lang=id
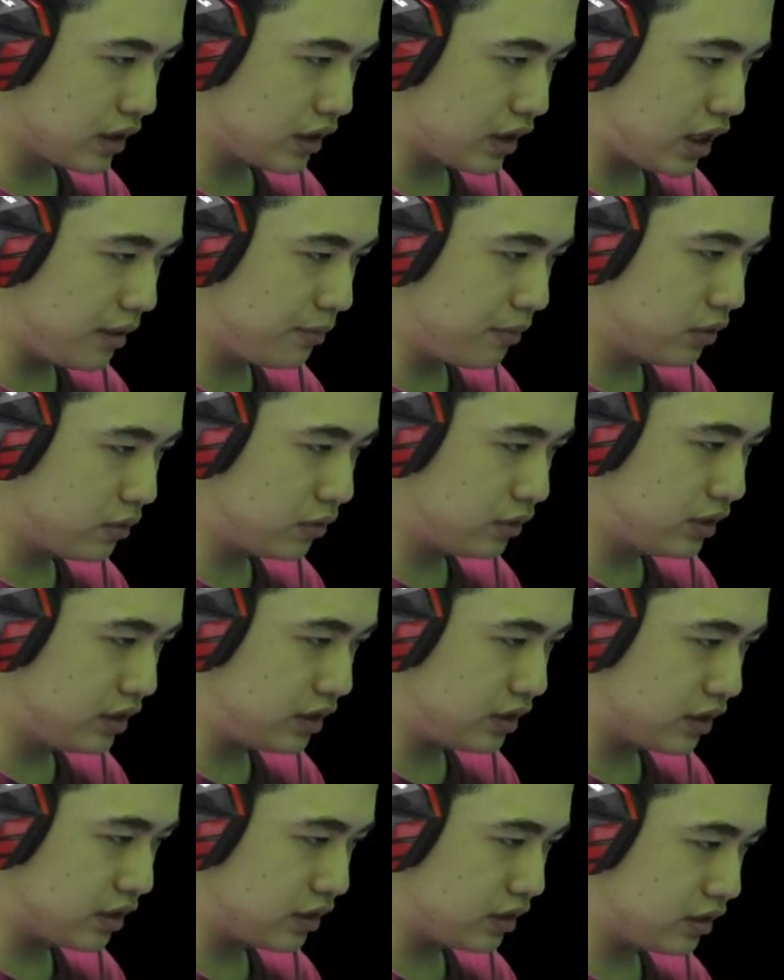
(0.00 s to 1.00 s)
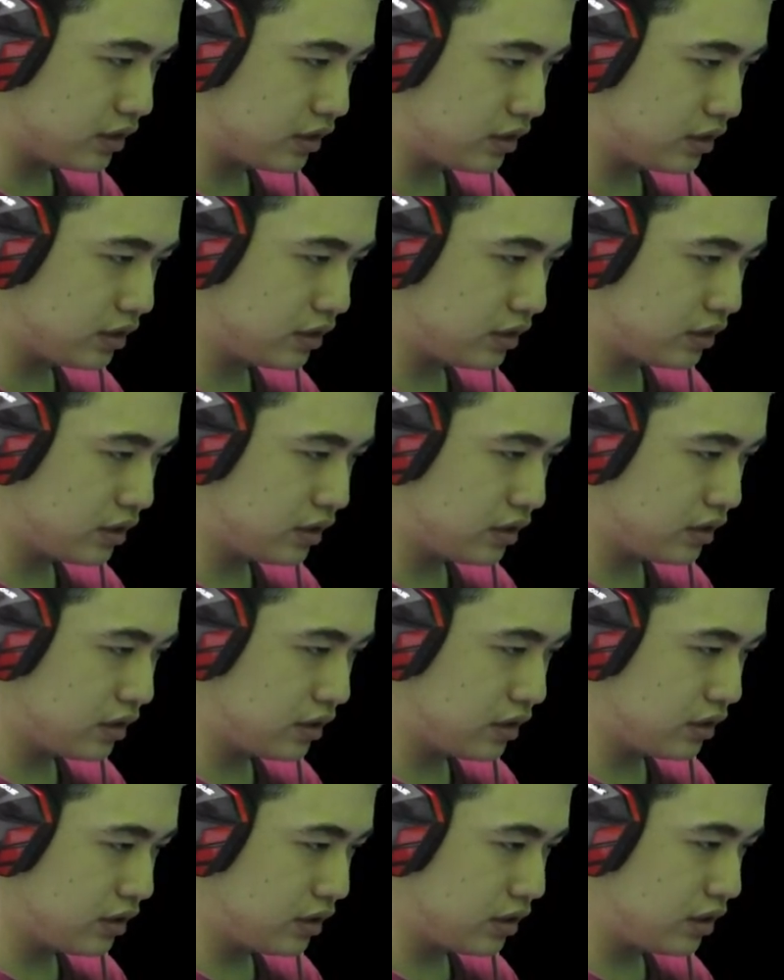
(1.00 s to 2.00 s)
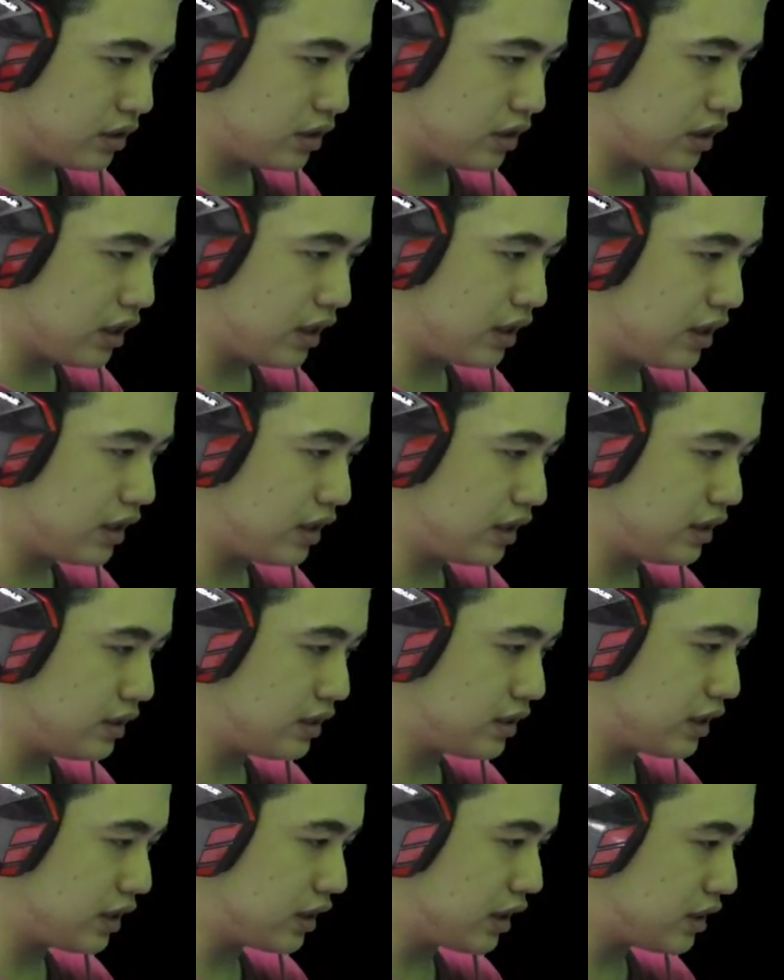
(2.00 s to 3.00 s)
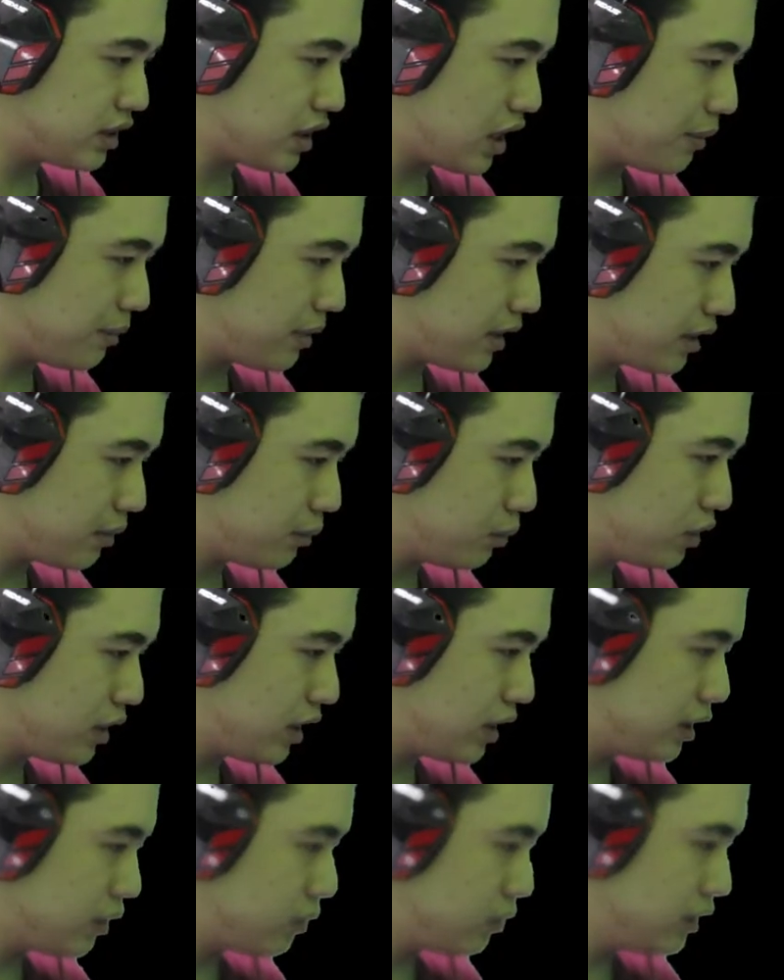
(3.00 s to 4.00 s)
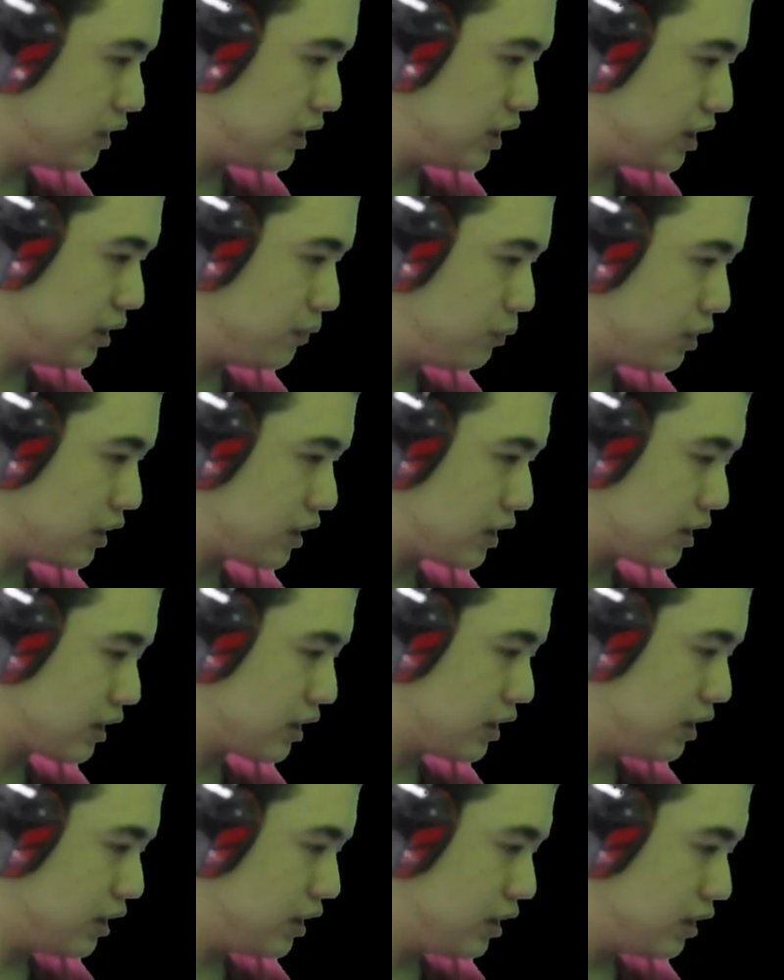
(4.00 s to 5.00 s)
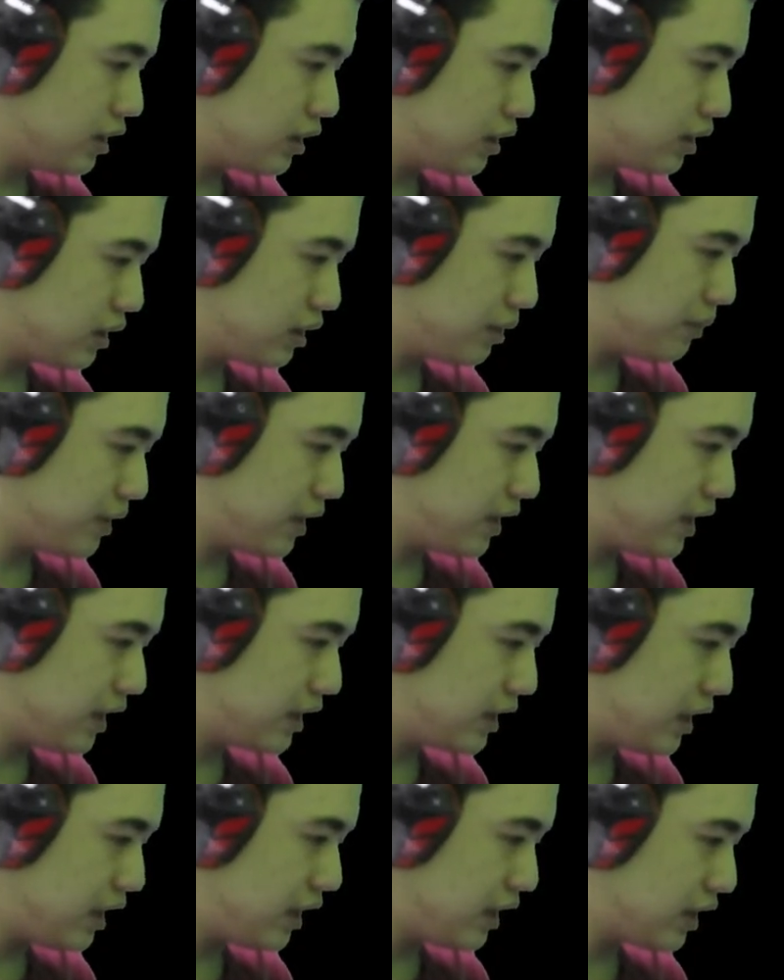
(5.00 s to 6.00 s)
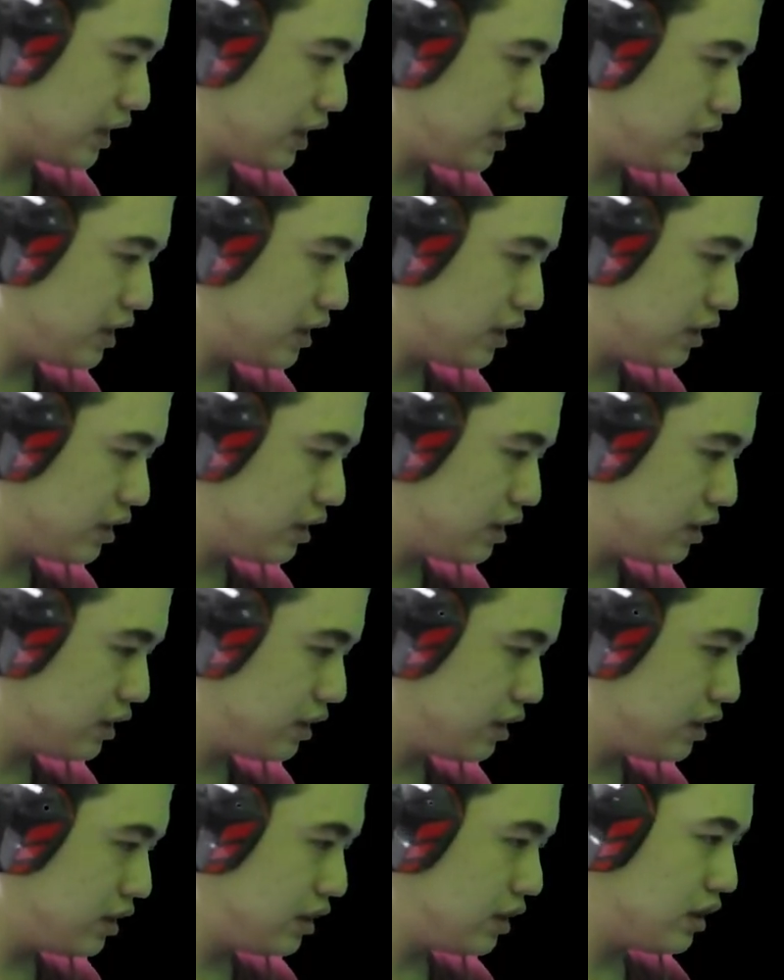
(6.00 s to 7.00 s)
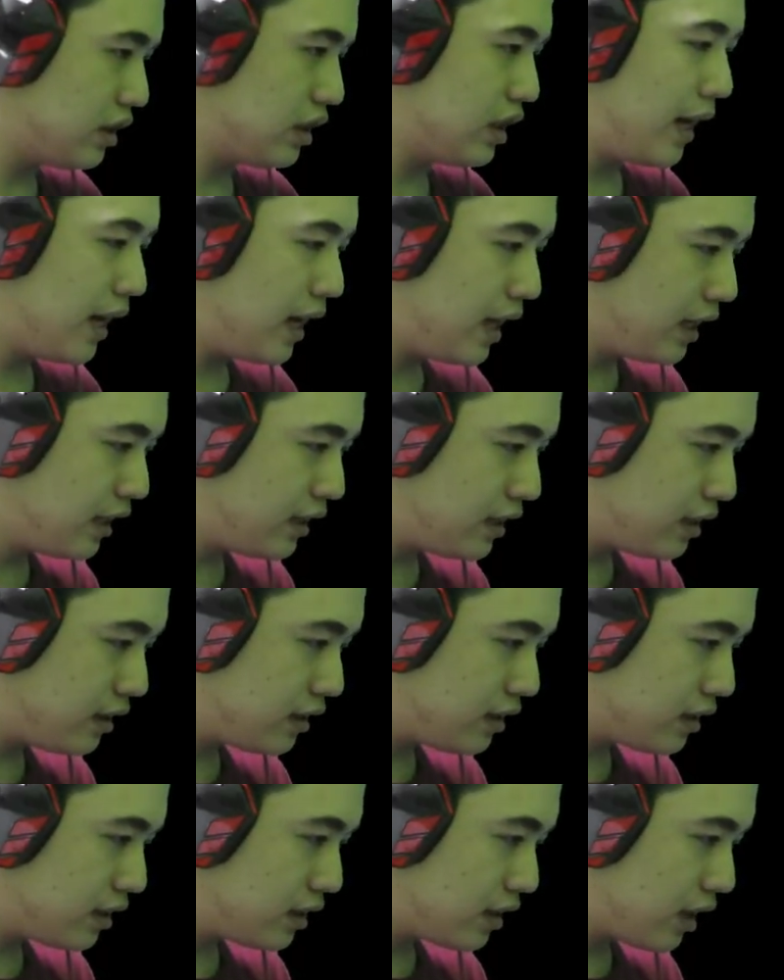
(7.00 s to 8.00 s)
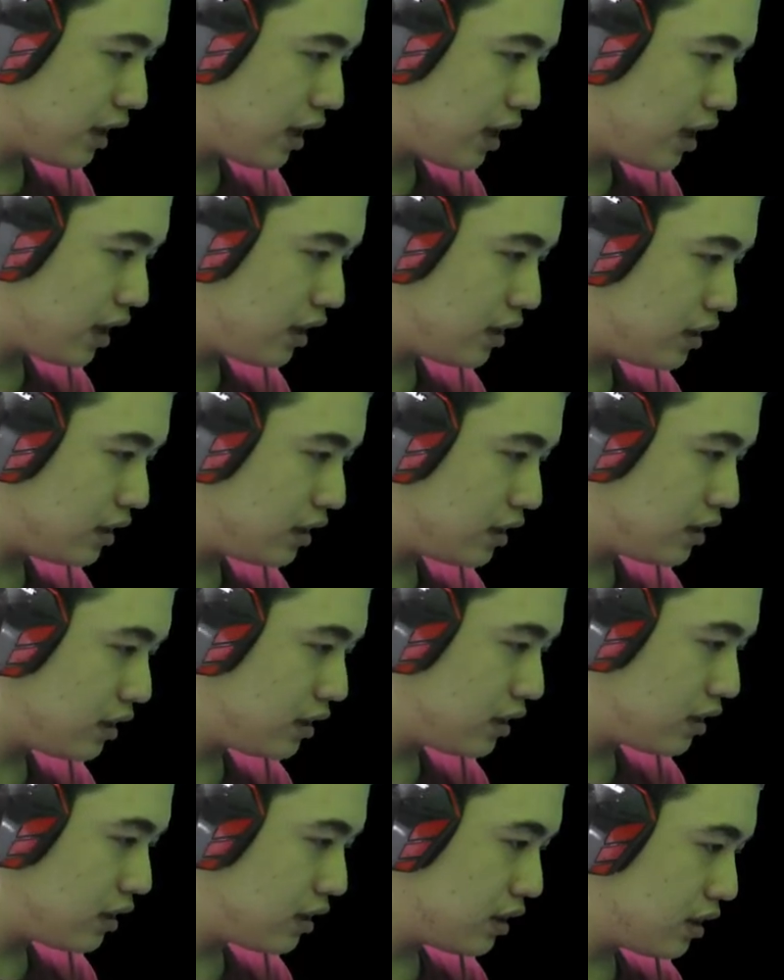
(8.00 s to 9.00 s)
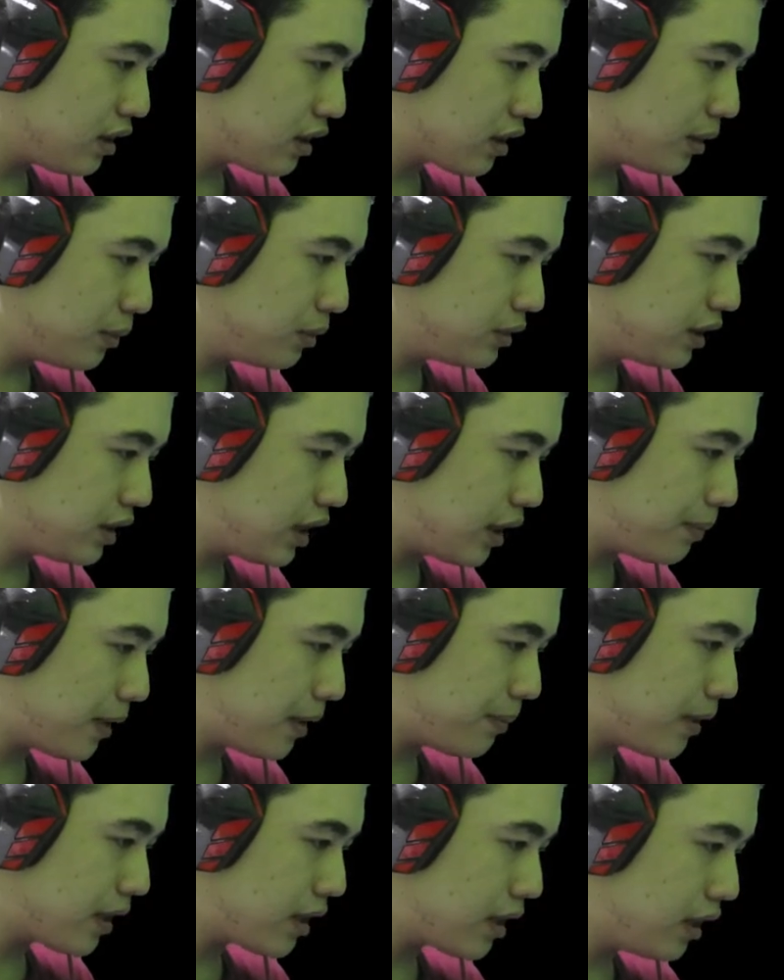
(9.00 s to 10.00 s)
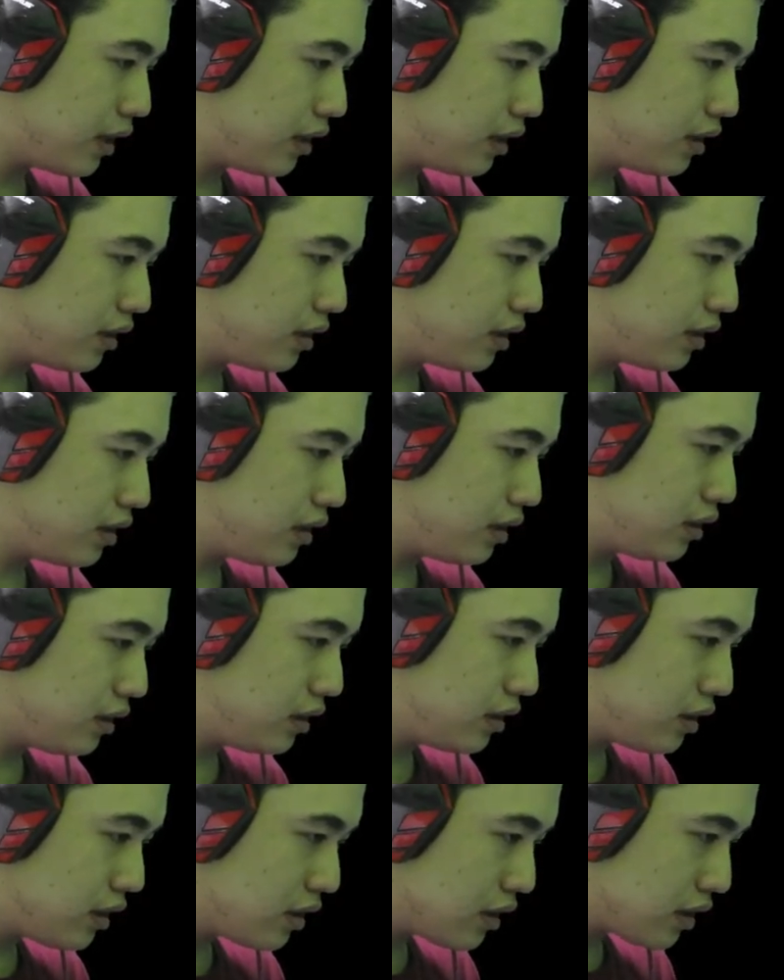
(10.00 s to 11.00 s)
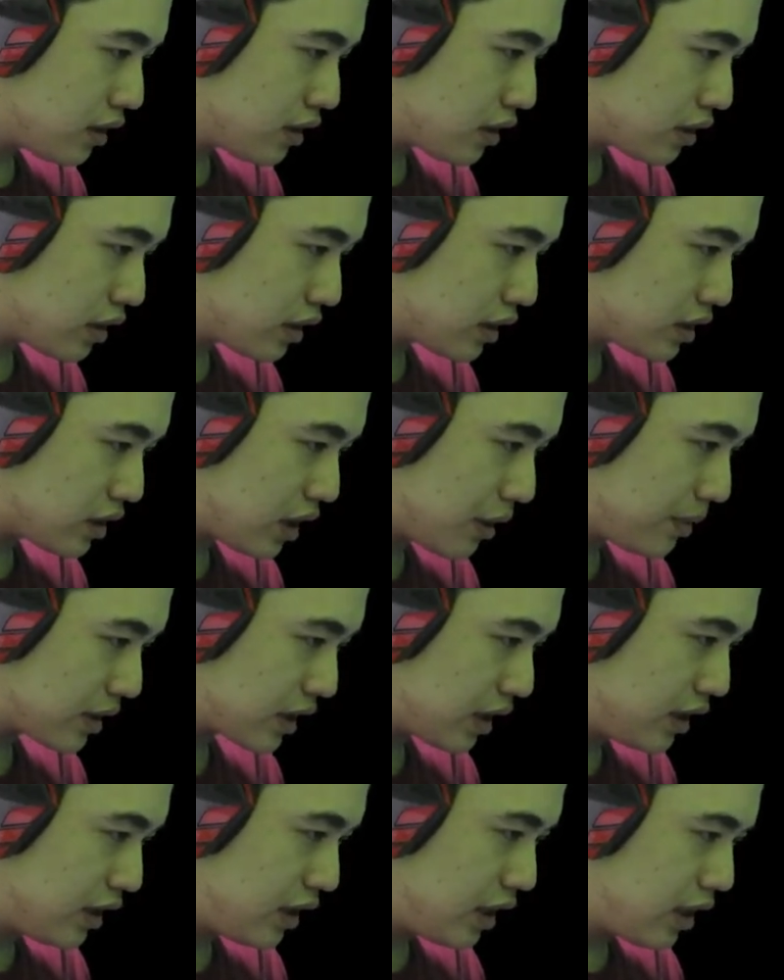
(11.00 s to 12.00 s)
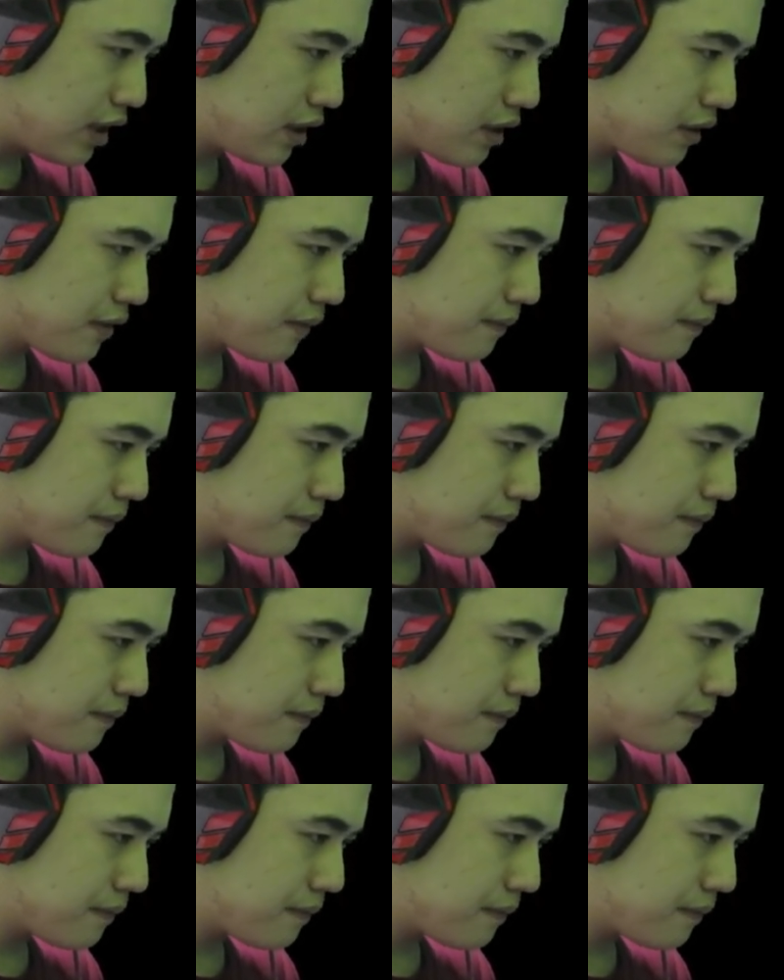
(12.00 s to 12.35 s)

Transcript: kita ambil kuncinya nice kita selamat mungkin kunci ini buat teman kita yang tadi ya hai hey kamu tidak apa-apa kan kita selamatkan dia